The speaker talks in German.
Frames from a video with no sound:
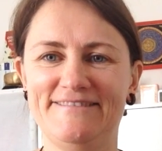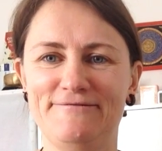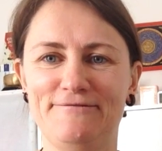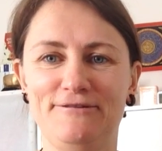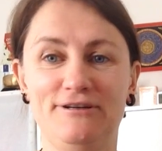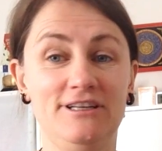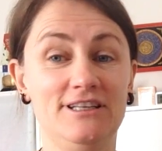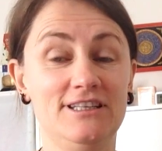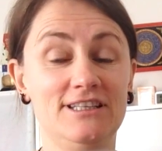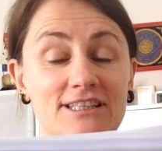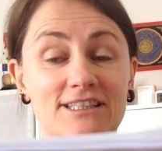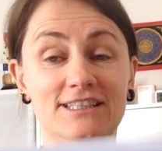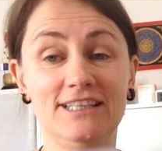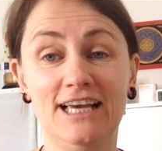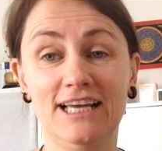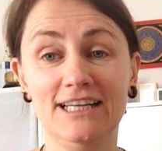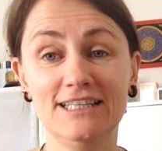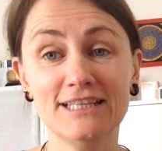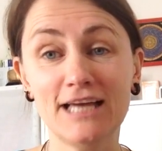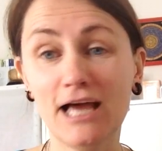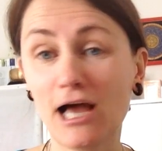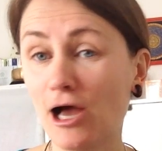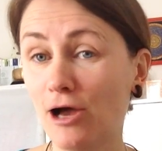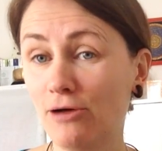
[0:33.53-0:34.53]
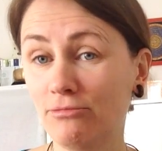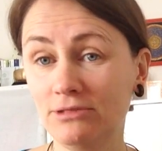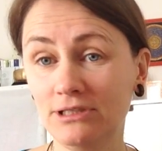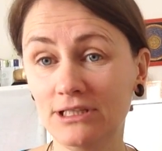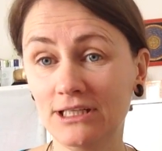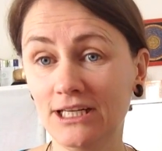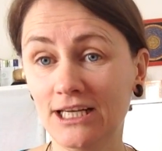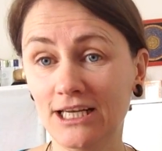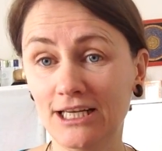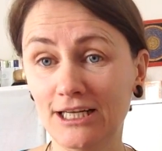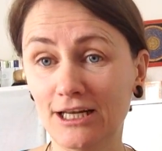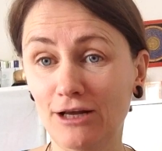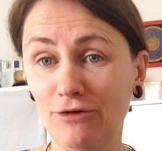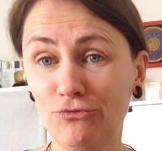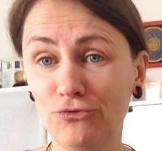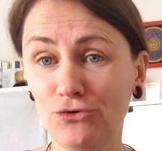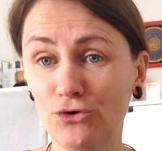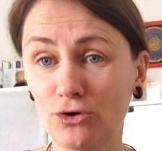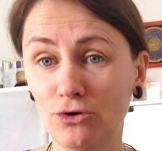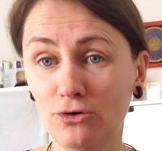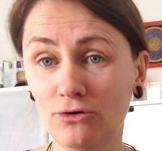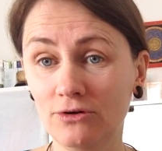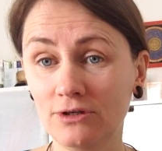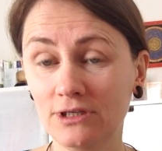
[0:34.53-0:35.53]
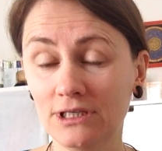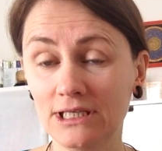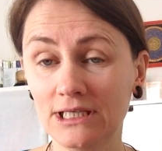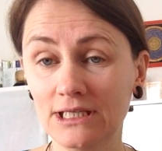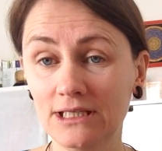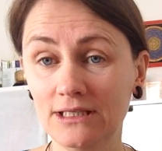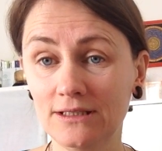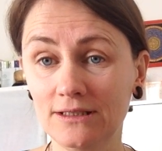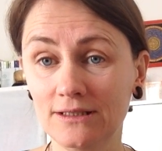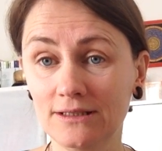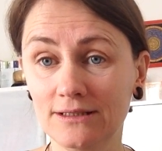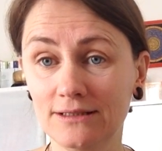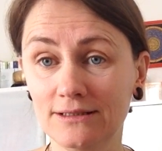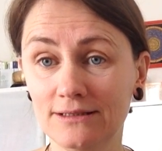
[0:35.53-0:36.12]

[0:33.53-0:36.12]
Und es ist ein Traum, der da in Erfüllung geht.